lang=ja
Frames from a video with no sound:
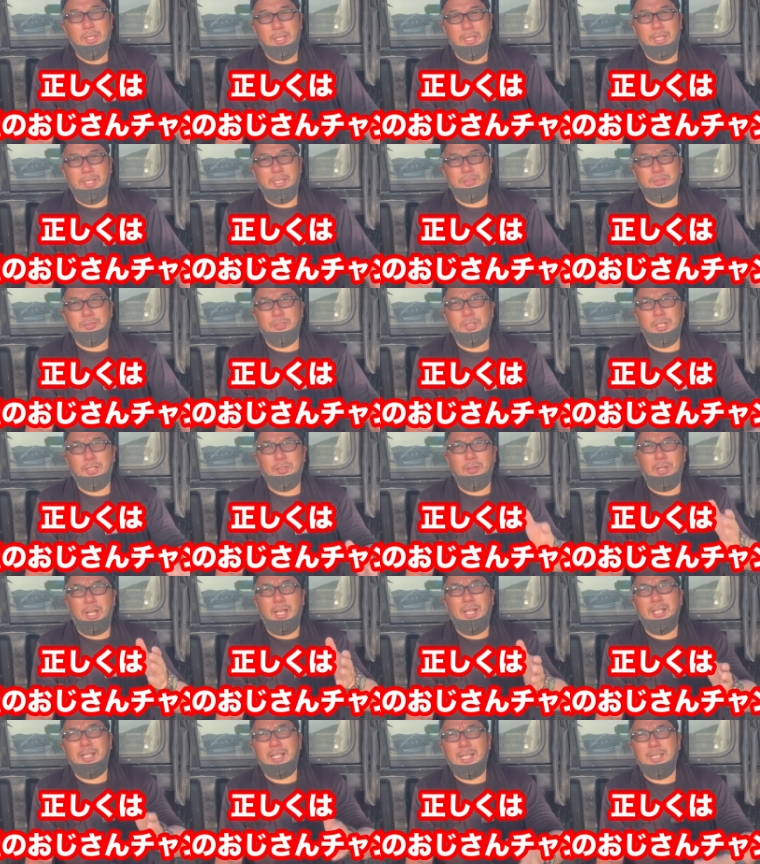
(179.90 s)
えー、それ
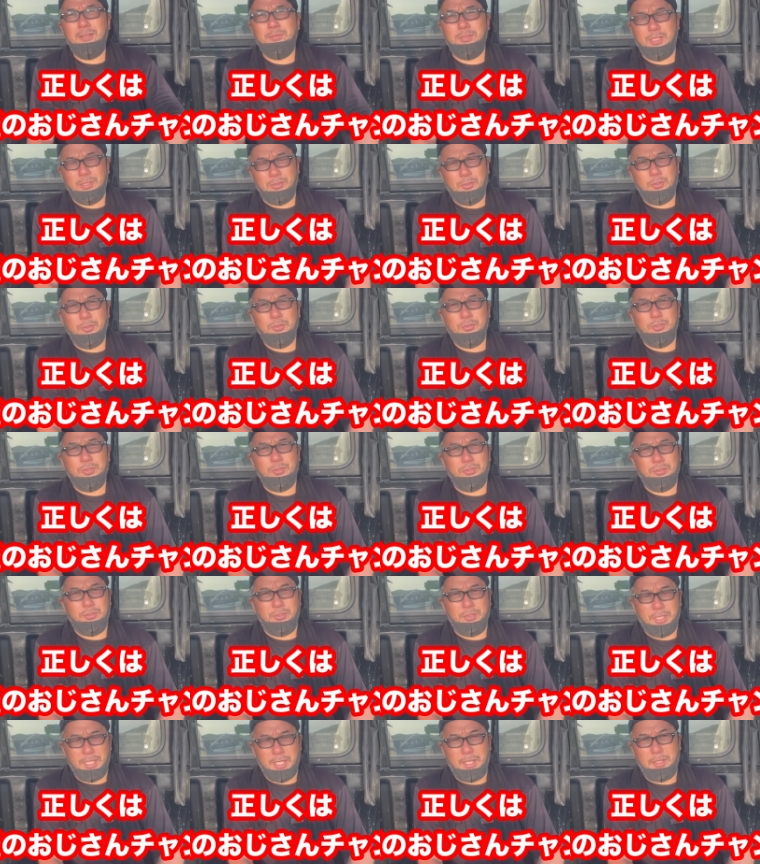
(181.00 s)
のアーカイブが残っとる
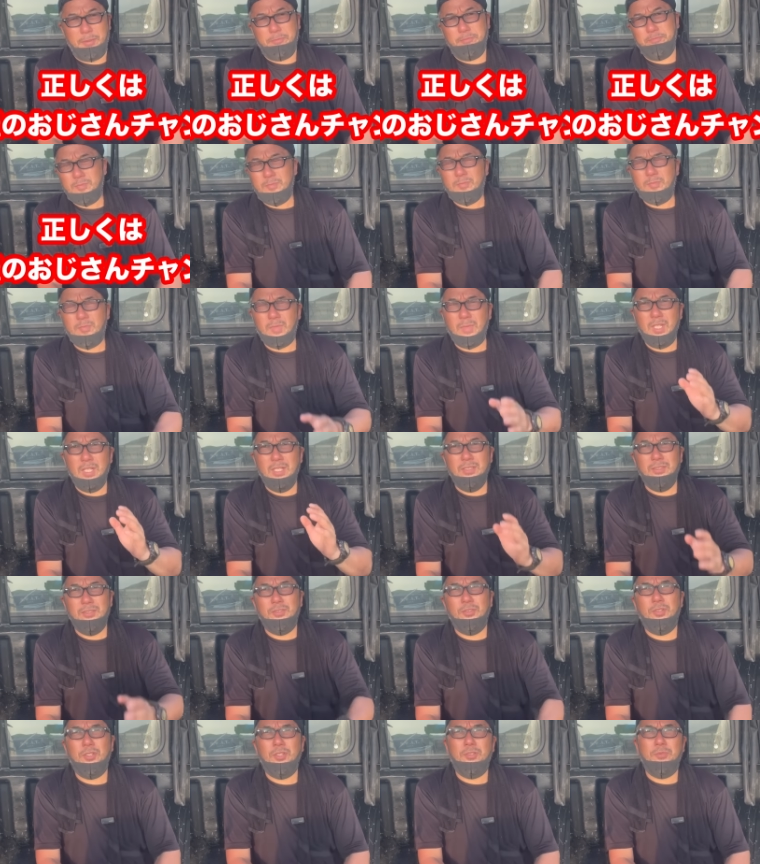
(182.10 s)
ので
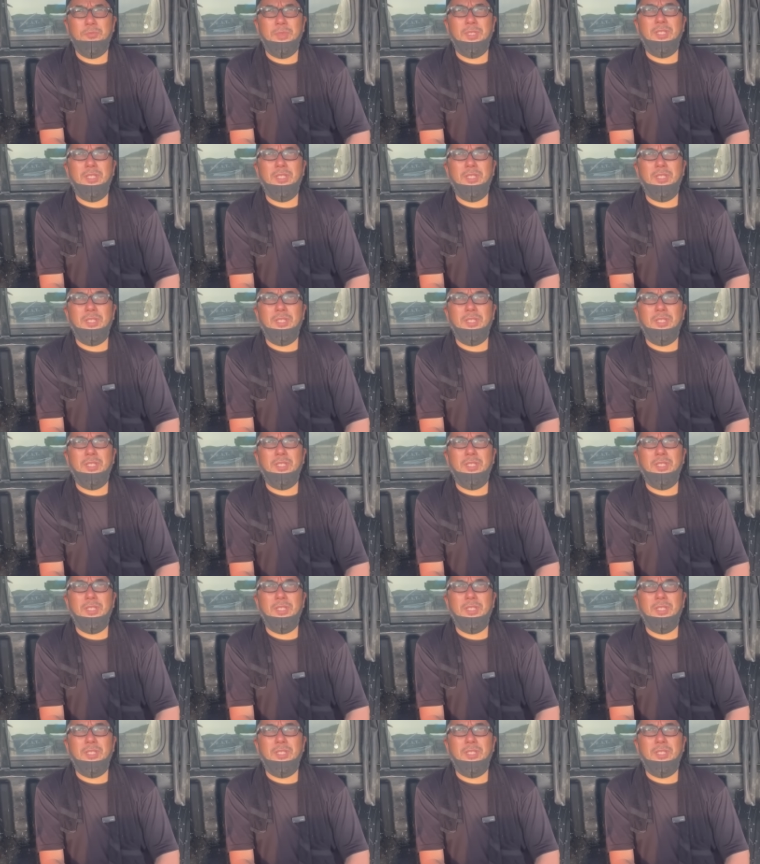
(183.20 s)
それを